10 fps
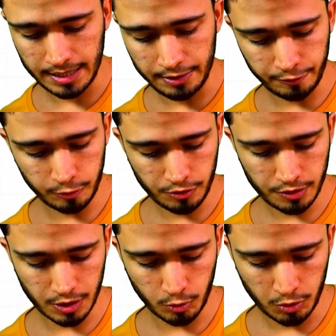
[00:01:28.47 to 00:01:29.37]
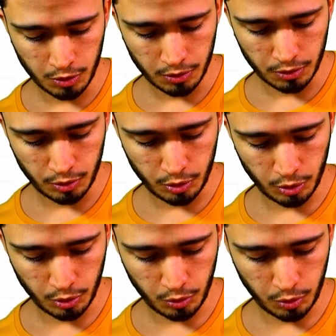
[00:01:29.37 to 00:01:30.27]
em função
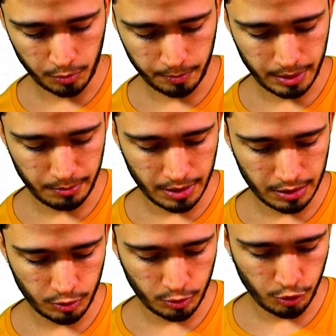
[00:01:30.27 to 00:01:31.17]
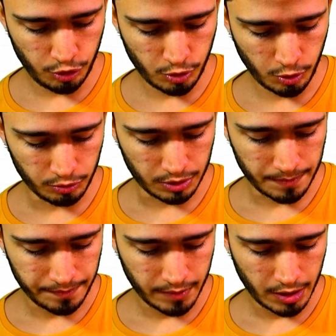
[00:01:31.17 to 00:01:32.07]
do comprimento de
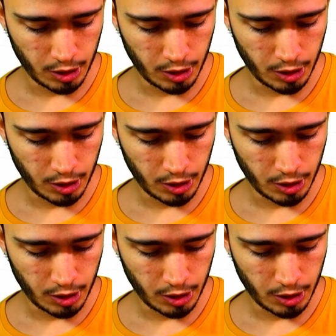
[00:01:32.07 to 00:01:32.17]
onda.